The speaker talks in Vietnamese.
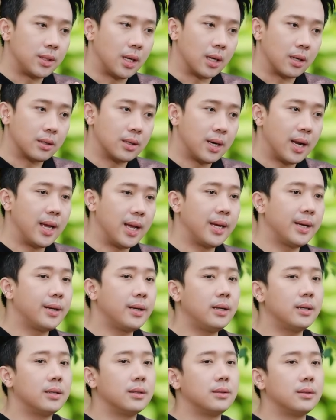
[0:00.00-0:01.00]
Thật ra
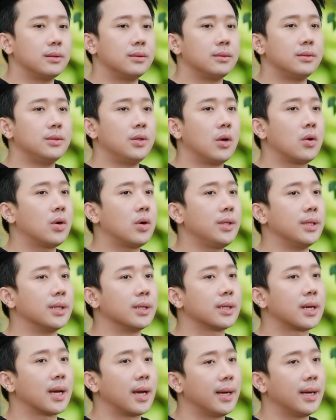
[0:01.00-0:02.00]
đó, nó có
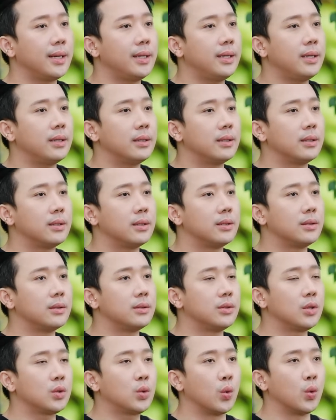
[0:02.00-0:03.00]
những cái á,
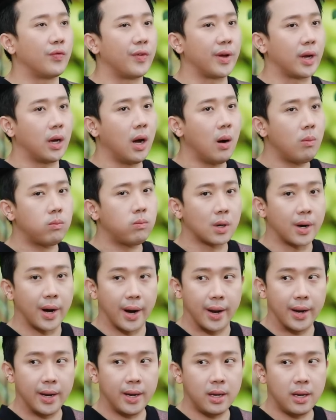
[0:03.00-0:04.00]
nó thuộc về gốc
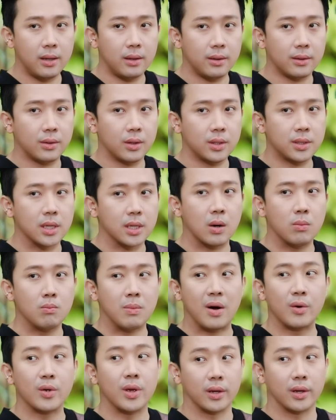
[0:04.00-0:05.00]
rễ á, ừ. nó sẽ
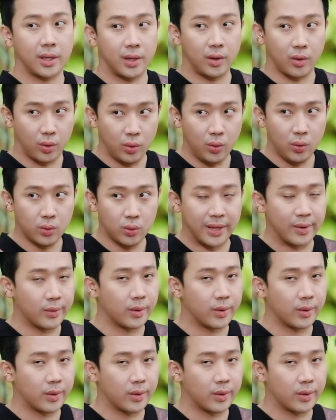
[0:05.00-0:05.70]
không bao giờ thay đổi luôn